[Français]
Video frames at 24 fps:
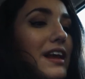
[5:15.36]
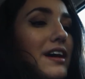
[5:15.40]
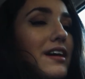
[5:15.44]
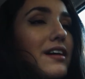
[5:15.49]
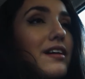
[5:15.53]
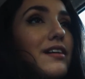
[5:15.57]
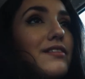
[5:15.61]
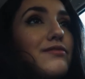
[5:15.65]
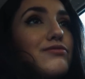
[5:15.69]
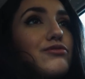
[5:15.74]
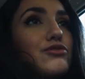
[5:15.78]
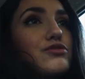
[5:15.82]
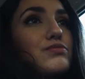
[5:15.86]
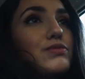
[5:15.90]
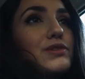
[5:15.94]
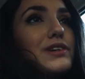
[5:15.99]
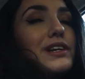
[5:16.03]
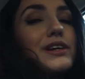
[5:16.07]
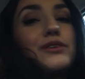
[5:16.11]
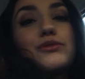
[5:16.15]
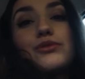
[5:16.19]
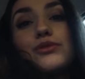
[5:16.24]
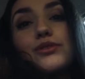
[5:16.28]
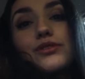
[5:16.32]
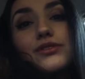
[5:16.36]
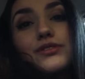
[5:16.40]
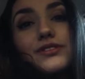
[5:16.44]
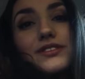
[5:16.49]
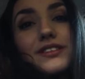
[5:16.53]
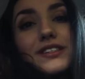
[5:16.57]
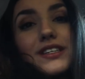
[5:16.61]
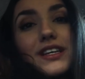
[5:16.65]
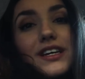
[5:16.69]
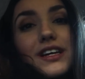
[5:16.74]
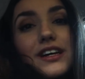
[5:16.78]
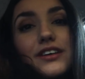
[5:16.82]
là, faut que je monte les
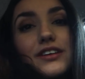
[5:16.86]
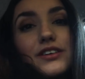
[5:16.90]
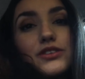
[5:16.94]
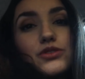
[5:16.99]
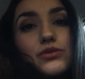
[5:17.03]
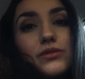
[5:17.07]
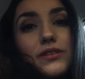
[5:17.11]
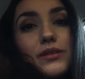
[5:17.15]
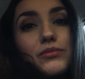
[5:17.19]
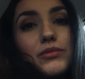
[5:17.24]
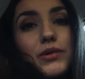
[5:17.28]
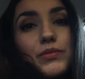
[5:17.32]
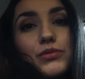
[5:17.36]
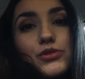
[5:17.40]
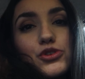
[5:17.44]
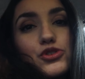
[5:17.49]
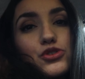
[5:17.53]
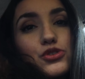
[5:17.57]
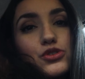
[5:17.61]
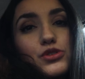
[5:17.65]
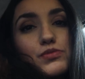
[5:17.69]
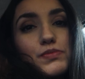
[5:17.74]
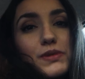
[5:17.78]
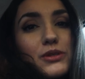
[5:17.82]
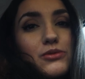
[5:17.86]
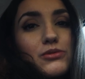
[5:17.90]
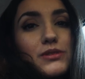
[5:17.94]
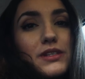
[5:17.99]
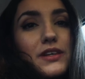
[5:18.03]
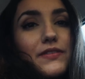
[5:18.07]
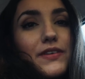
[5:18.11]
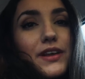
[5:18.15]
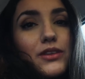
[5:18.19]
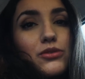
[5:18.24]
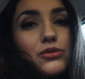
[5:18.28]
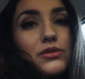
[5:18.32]
courses. Euh, Souhaitez-moi bonne chance parce que
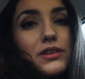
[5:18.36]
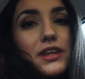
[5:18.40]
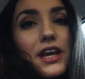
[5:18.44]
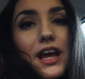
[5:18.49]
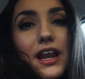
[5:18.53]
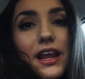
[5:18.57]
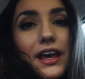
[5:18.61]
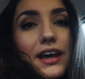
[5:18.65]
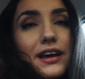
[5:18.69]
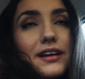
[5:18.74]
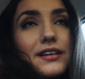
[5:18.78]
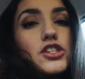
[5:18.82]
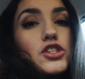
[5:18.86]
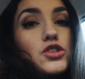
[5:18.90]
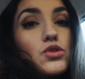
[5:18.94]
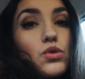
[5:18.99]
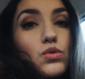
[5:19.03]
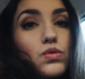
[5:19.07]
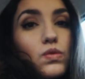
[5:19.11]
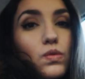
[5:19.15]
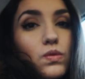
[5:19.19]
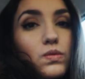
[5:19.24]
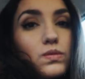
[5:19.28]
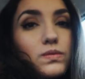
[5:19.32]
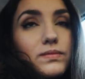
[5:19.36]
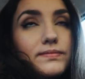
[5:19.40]
ça va être une galère sans nom.